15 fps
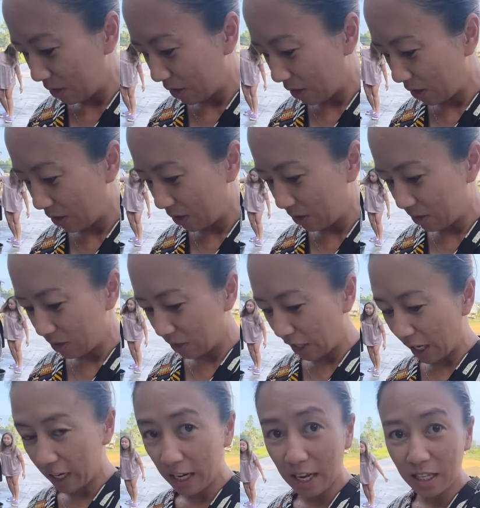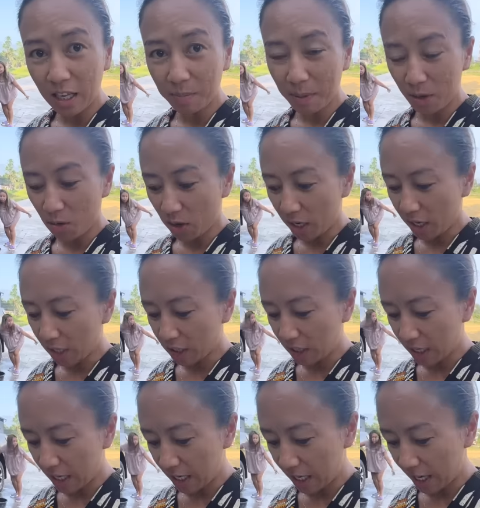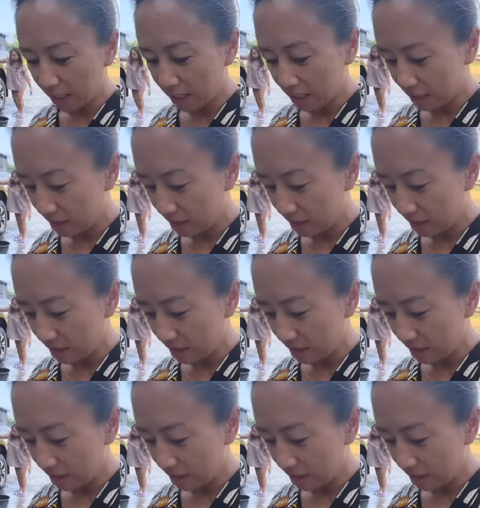Oh, tinanggal niya pa yung kanyang chinelas